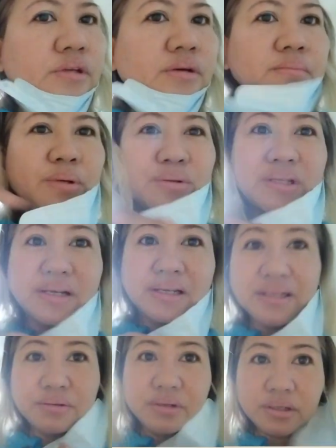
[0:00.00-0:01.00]
Pero
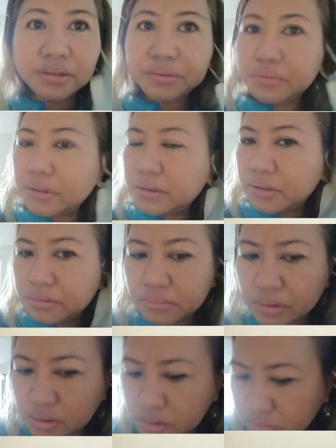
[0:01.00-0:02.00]
tanggalin ko na lang yung aming
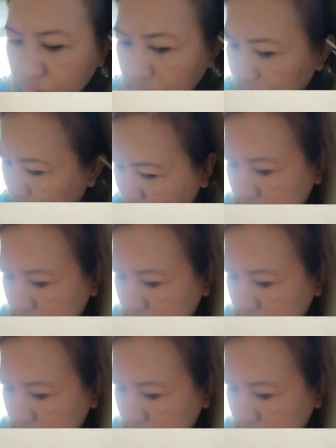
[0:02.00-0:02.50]
mask mo.